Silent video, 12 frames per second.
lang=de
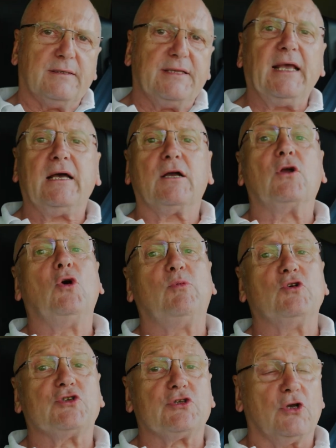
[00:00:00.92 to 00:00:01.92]
Der
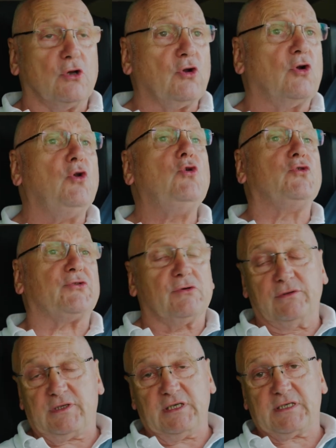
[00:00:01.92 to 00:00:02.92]
Globus glüht
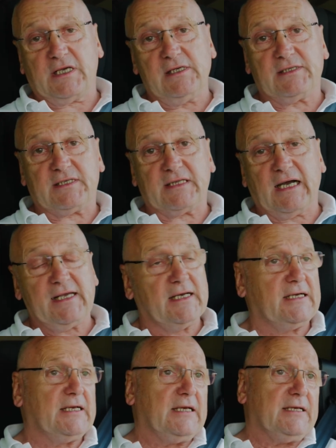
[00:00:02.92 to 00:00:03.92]
und es gilt
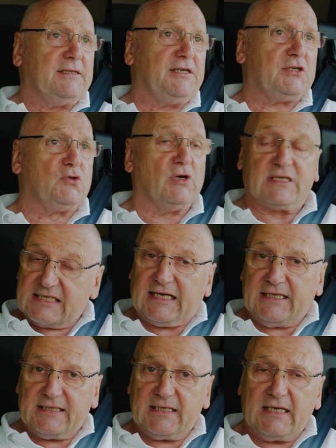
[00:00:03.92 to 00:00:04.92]
daher nicht nur
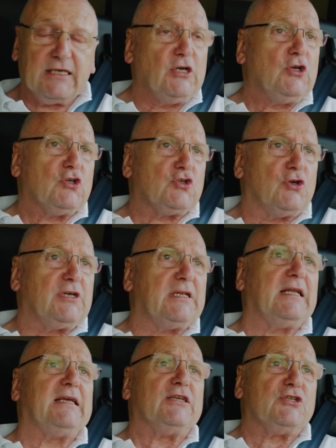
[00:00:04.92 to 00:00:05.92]
zeitnah,
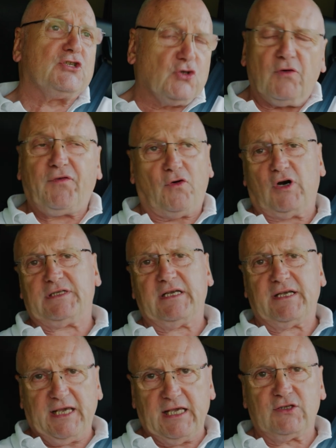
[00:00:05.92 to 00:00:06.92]
sondern sofort
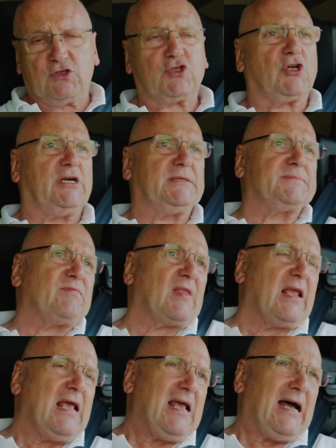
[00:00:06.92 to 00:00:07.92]
gegenzusteuern.
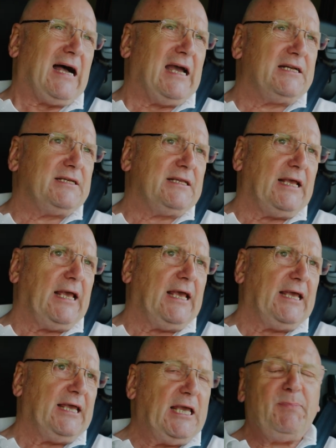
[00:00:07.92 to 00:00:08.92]
Einen
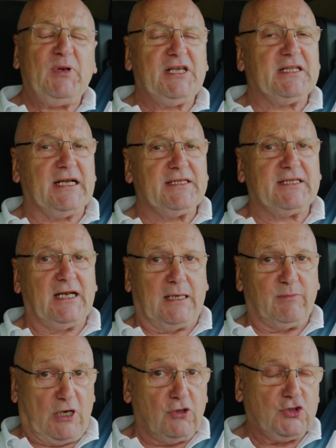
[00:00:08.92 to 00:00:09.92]
erheblichen Anteil
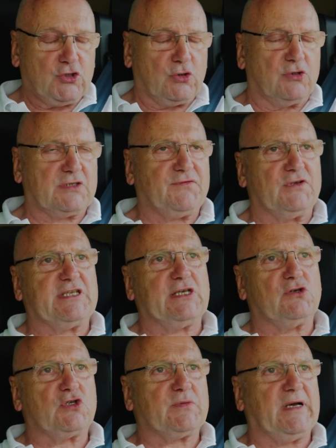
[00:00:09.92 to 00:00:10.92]
am Ausstoß von
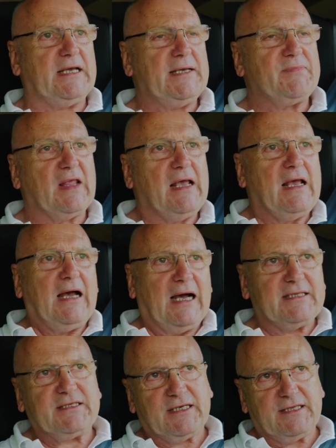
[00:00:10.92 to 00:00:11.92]
CO2
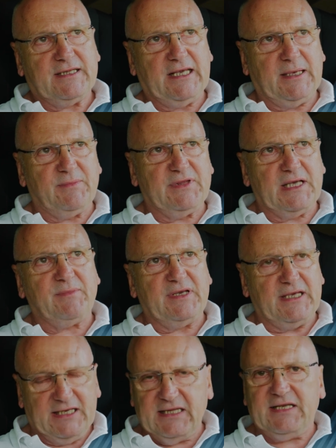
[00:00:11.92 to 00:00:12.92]
hat neben dem
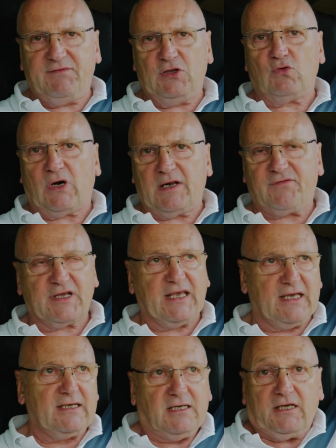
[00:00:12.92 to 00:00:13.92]

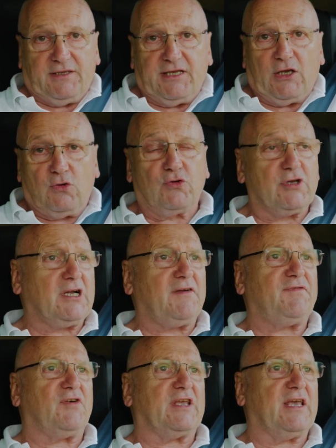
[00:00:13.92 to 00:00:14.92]
Individualverkehr der
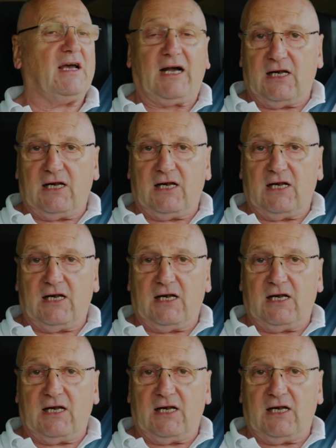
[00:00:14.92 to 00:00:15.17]
Güterkraftverkehr,